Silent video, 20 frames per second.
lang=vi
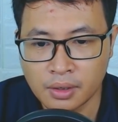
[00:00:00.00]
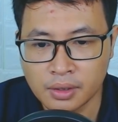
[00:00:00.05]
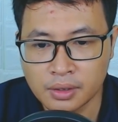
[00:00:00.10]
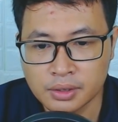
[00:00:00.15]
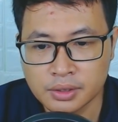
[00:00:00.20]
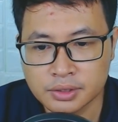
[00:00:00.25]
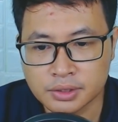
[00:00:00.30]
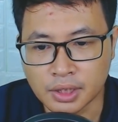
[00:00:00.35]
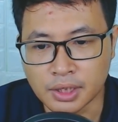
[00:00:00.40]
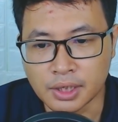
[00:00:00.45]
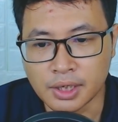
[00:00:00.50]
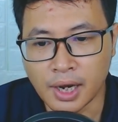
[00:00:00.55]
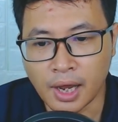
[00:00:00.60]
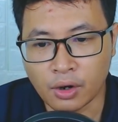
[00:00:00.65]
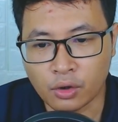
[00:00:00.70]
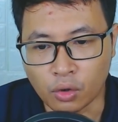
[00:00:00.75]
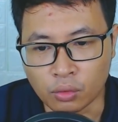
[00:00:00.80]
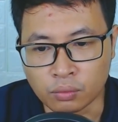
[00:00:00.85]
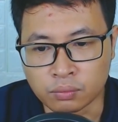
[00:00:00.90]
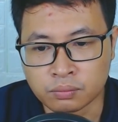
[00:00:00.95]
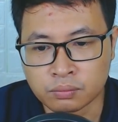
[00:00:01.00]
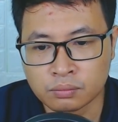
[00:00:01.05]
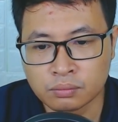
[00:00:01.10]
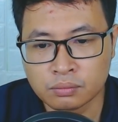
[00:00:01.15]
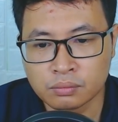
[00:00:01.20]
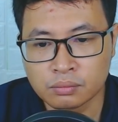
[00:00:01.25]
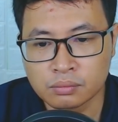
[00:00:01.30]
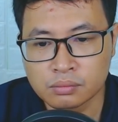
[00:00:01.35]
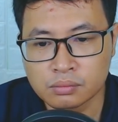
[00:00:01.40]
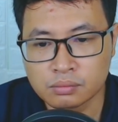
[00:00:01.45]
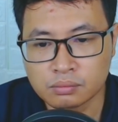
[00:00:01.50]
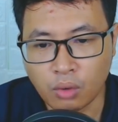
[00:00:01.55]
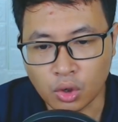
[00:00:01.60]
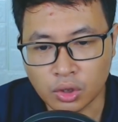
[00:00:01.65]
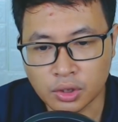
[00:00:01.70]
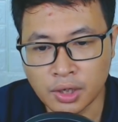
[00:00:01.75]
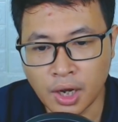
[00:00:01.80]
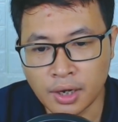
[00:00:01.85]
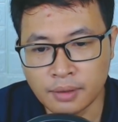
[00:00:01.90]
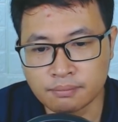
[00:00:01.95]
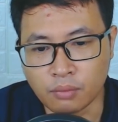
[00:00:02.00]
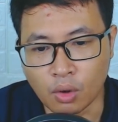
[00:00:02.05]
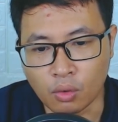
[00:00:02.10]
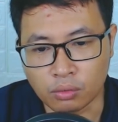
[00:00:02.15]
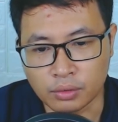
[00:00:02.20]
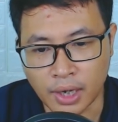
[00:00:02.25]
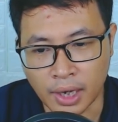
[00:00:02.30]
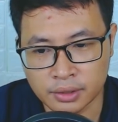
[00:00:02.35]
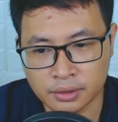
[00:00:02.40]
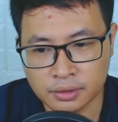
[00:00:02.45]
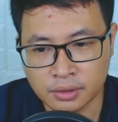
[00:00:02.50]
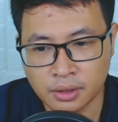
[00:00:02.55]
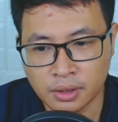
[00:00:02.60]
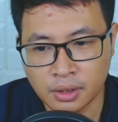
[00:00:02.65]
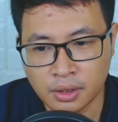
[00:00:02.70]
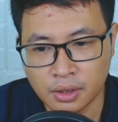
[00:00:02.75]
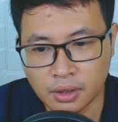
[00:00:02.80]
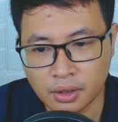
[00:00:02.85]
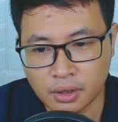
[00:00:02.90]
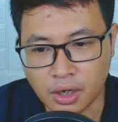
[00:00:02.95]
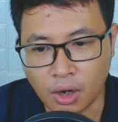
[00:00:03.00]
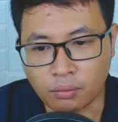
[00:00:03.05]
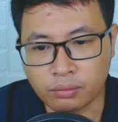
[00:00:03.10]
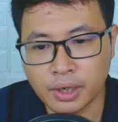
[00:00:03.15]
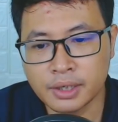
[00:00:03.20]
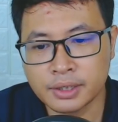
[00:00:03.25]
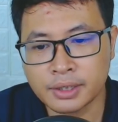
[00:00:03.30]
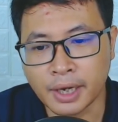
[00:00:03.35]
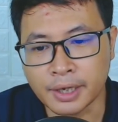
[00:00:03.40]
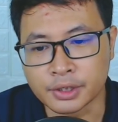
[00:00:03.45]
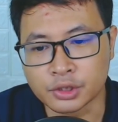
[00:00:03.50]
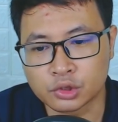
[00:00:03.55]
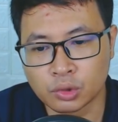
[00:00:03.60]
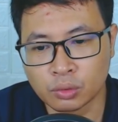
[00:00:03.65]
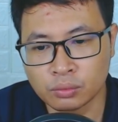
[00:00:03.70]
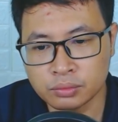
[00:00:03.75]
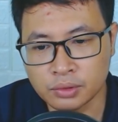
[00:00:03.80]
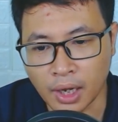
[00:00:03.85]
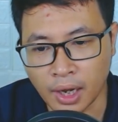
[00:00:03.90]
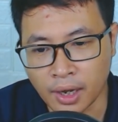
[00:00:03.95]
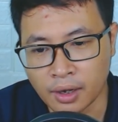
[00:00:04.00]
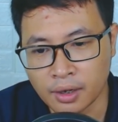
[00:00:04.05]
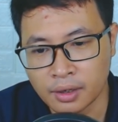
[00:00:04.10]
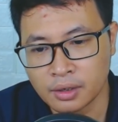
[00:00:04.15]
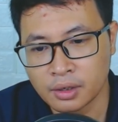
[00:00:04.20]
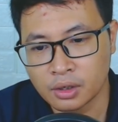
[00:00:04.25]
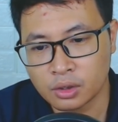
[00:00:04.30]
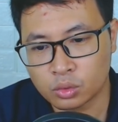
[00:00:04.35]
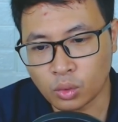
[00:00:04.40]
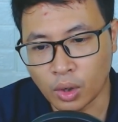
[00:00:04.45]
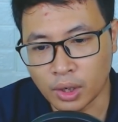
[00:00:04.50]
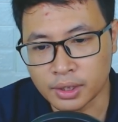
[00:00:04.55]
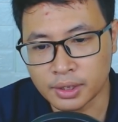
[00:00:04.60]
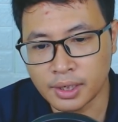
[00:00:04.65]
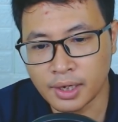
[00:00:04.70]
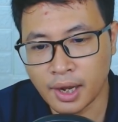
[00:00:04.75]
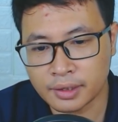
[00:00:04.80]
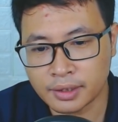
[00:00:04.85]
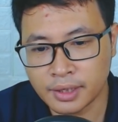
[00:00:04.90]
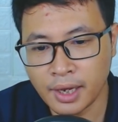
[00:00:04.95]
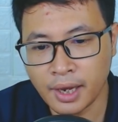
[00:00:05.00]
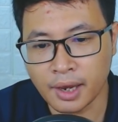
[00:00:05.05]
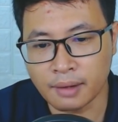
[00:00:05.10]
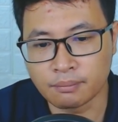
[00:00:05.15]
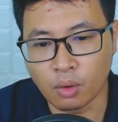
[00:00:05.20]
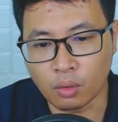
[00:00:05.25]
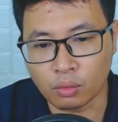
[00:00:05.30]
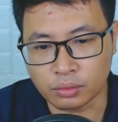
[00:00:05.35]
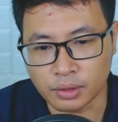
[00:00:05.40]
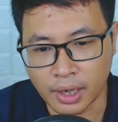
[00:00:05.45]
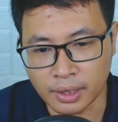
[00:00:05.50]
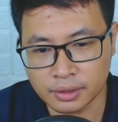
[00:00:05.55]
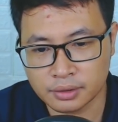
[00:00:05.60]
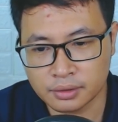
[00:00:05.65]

Di La Cung Một nơi mục nát Ngọc Kinh Thành chúng ta Toàn là thế hệ mục nát